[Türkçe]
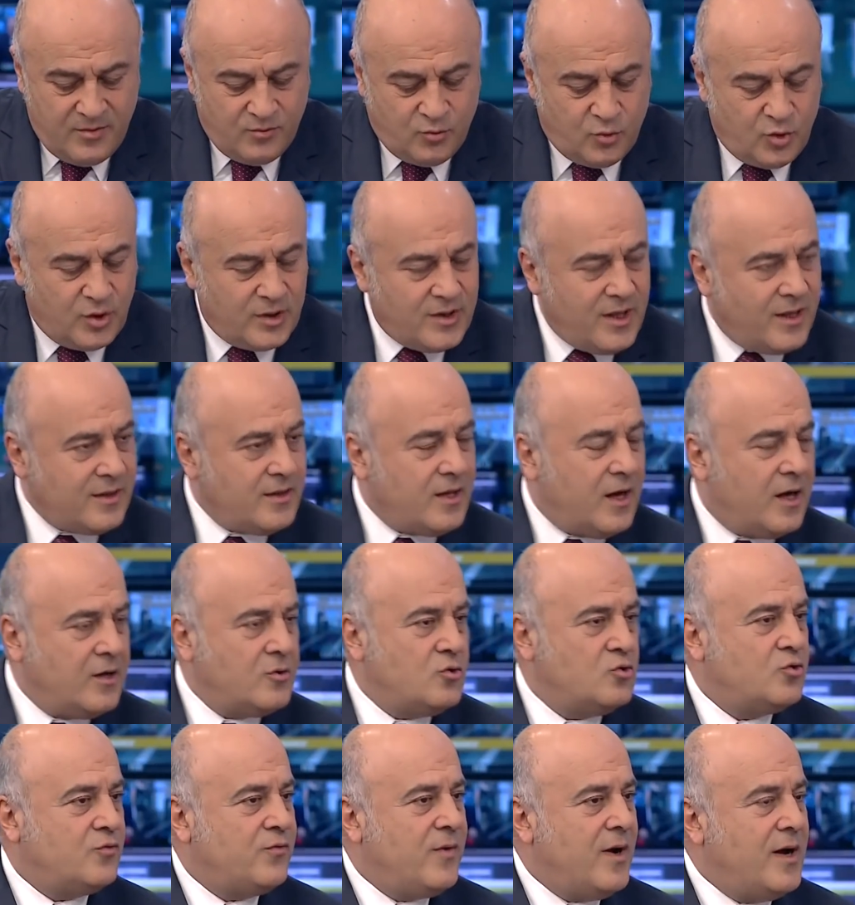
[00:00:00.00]
Buradan daha
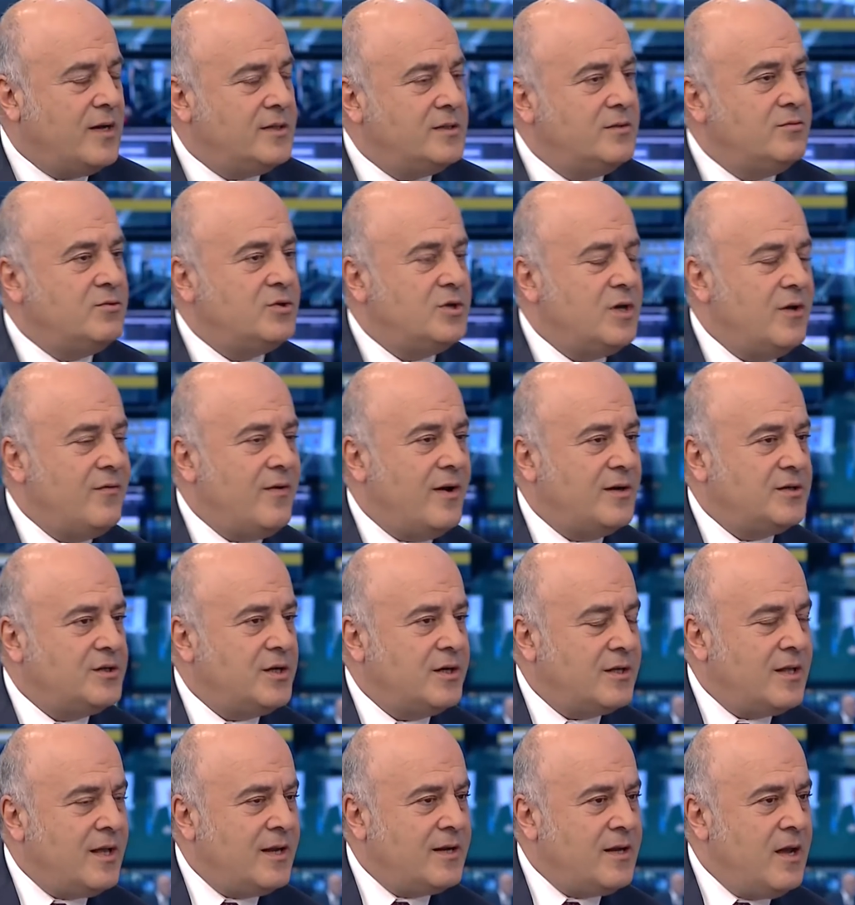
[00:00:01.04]
düşük faizli bir şey
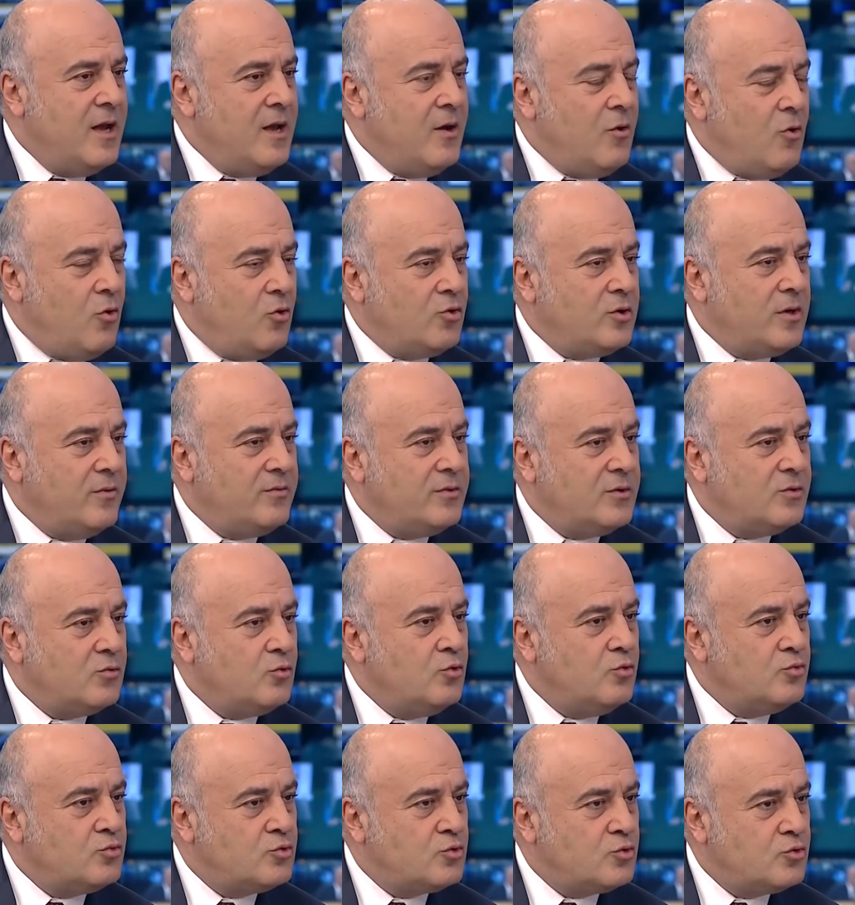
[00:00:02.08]
verecekler. Orada bir
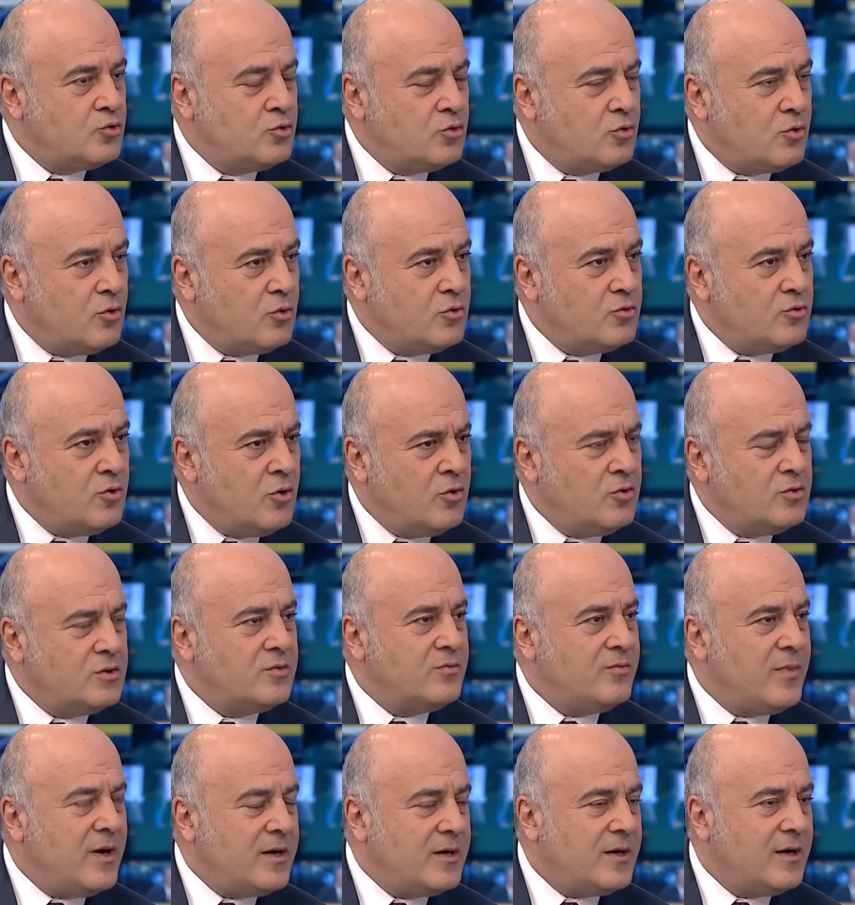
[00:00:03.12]
uyumsuzluk oluyor. Onun
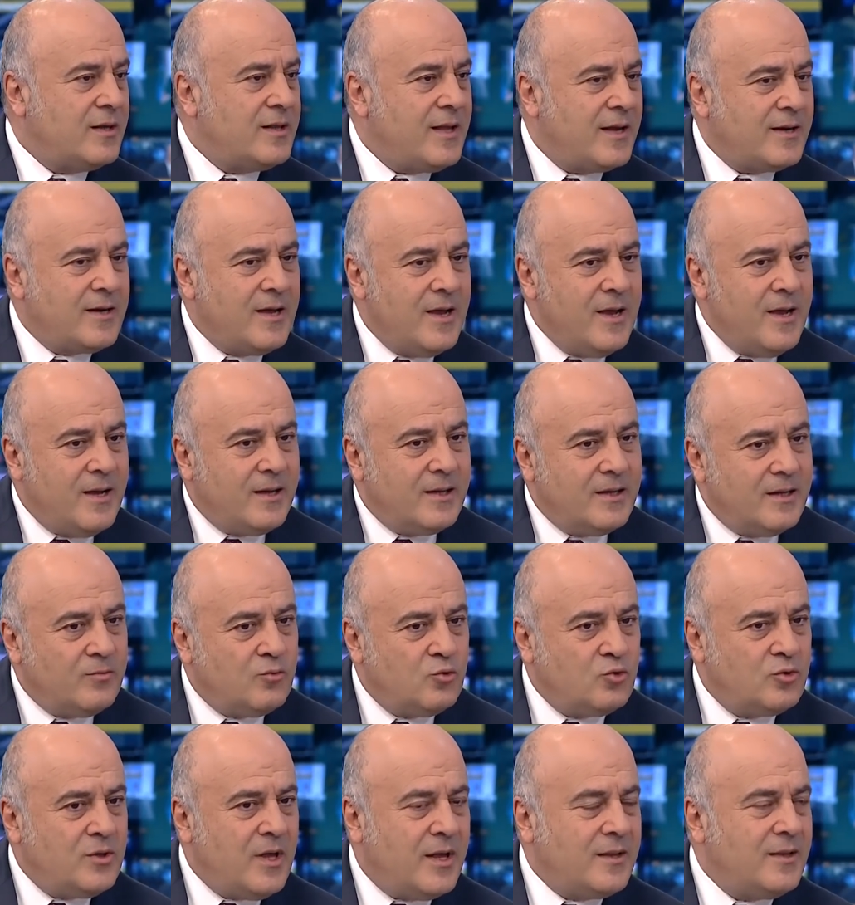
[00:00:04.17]
için bankalar
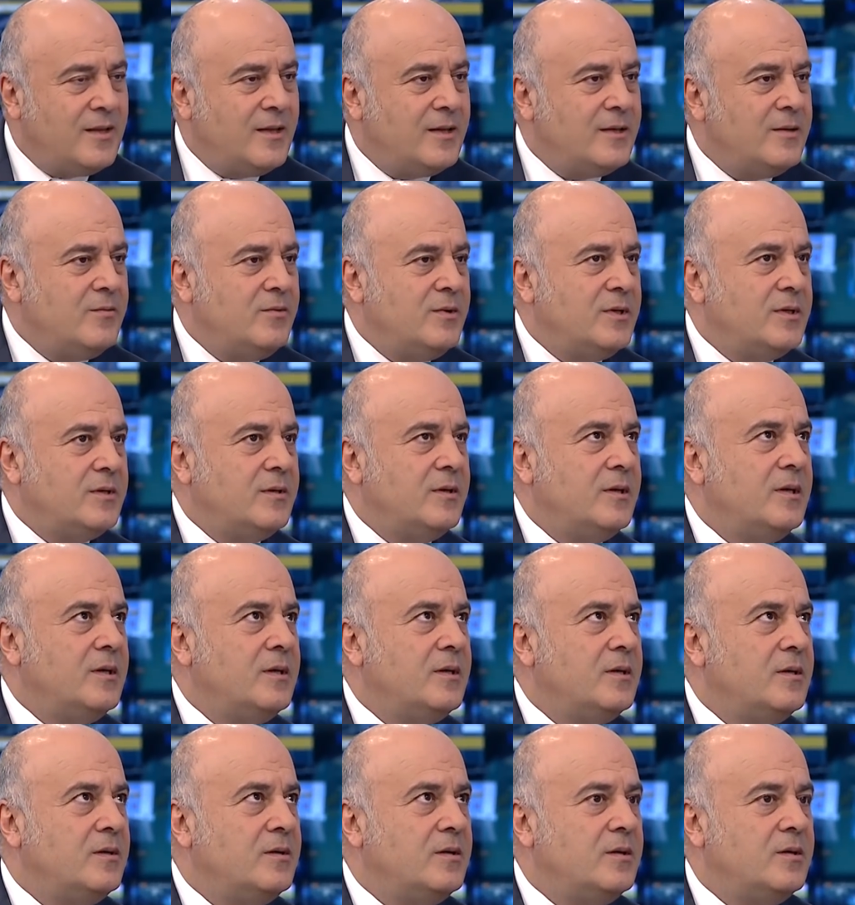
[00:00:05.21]
e, buradan da hani bir
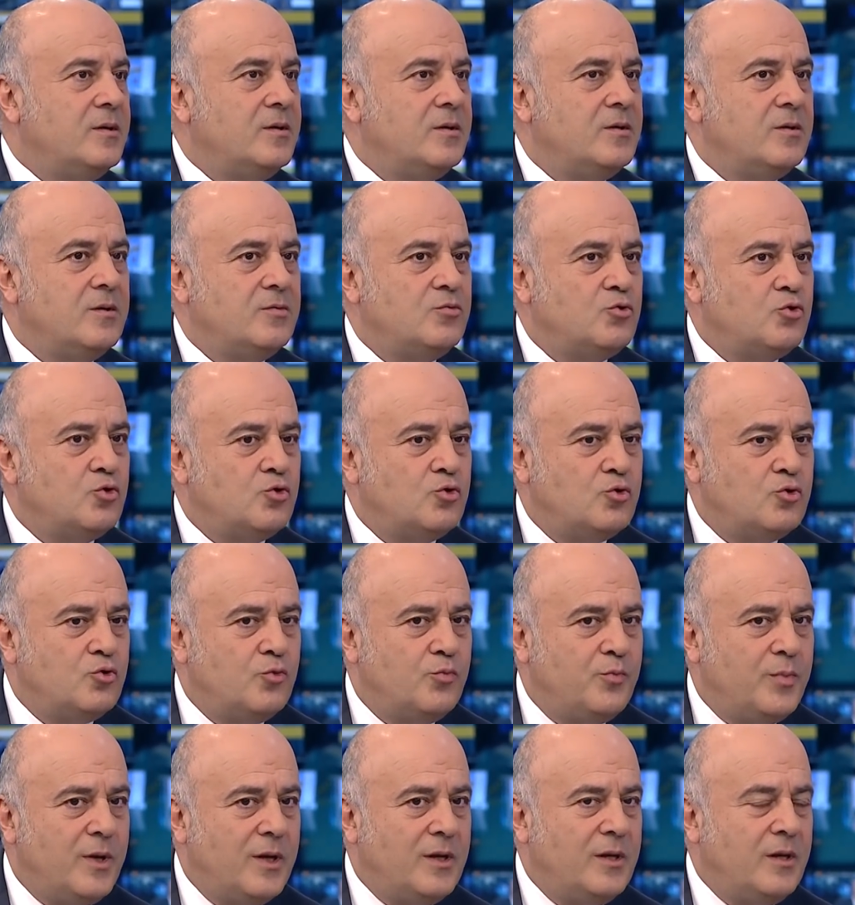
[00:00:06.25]
e,
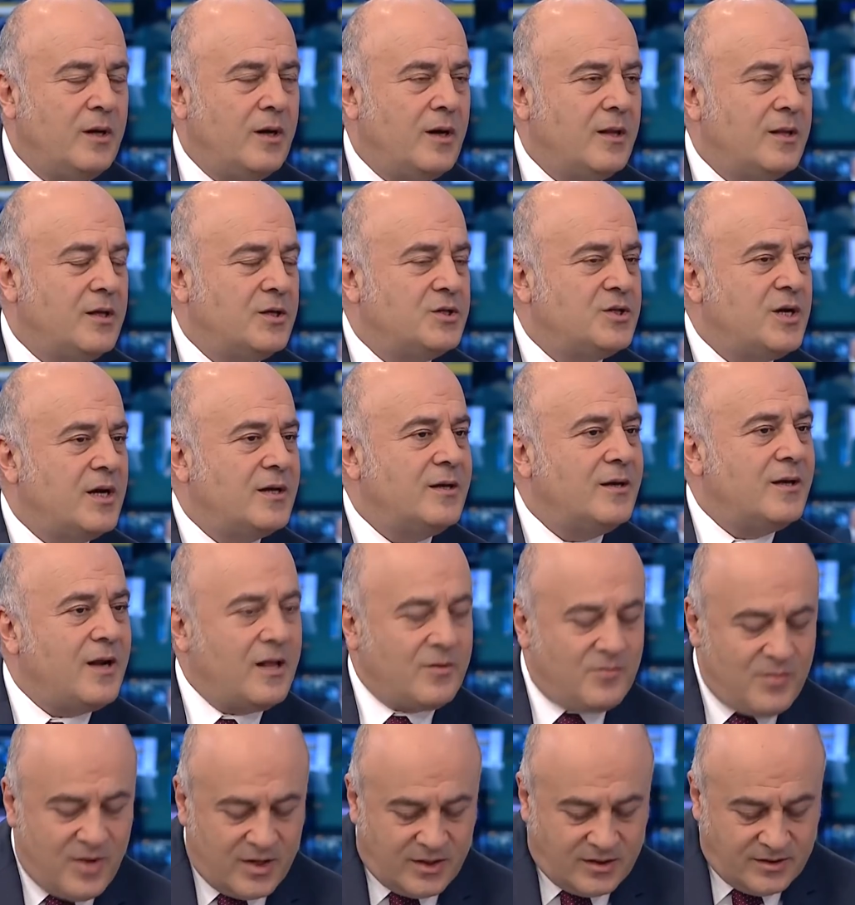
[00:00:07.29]
şüpheli alacak
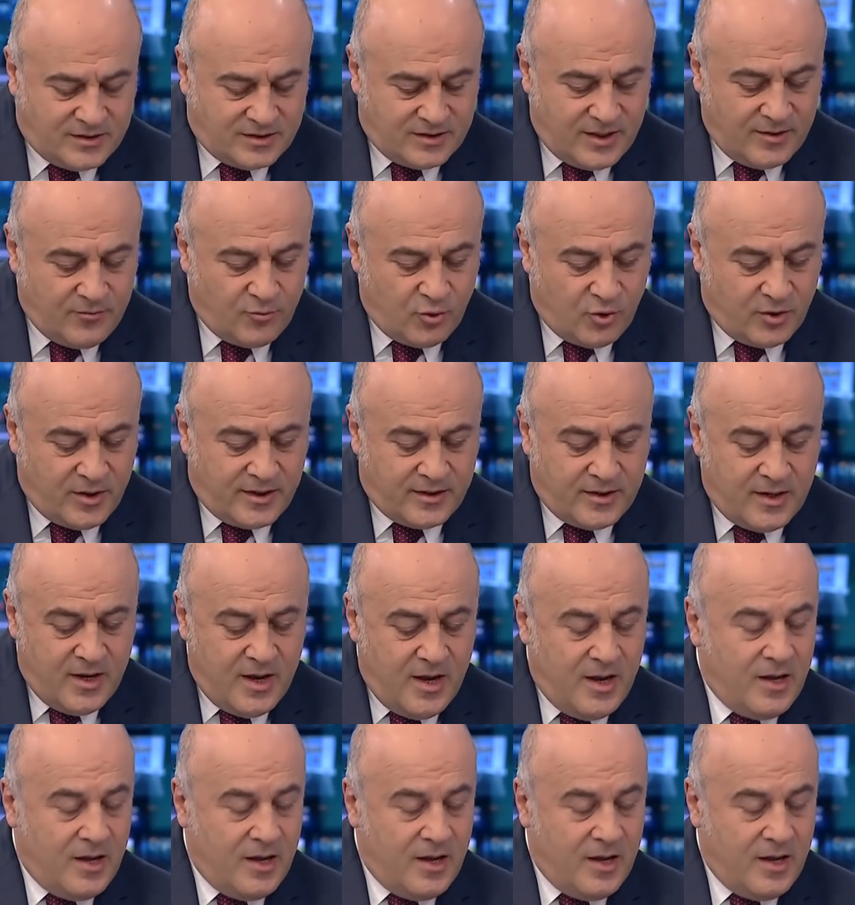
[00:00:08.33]
yaratmak istemiyorlar.